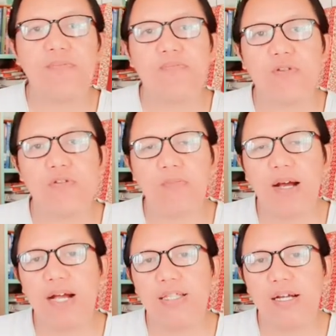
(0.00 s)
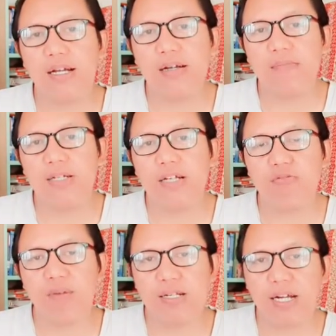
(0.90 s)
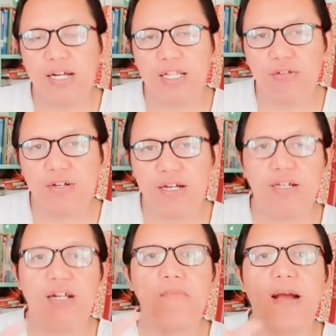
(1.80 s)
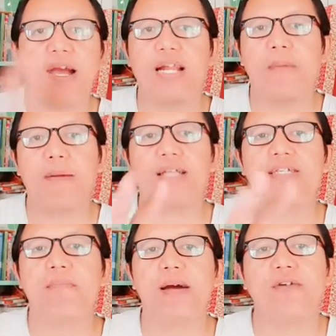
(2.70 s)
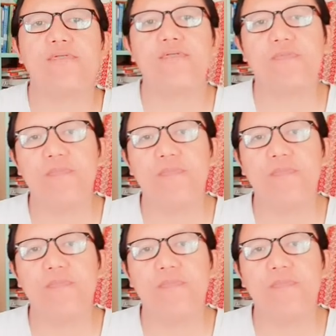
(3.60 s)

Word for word: dulu makannya misalnya cuma daging atau ikan sekarang makan apa aja mau.